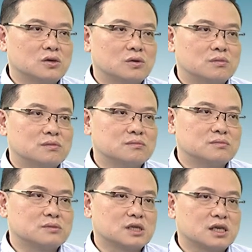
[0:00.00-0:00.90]
我们
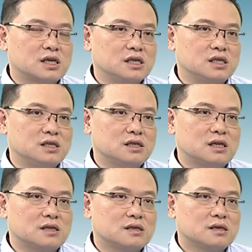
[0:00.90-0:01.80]
可以
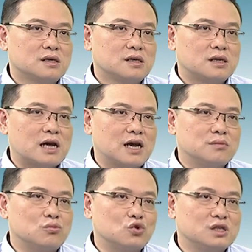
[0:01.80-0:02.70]
来
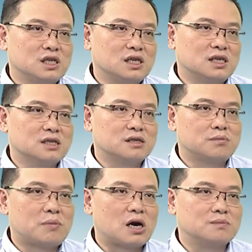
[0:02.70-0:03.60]
模拟一个
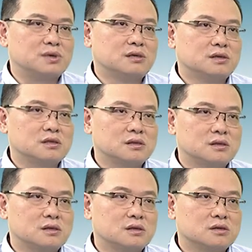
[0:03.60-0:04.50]
Pump
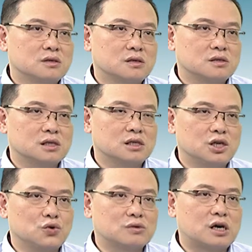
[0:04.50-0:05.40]
的
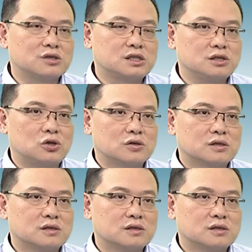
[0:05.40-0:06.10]
流道系统，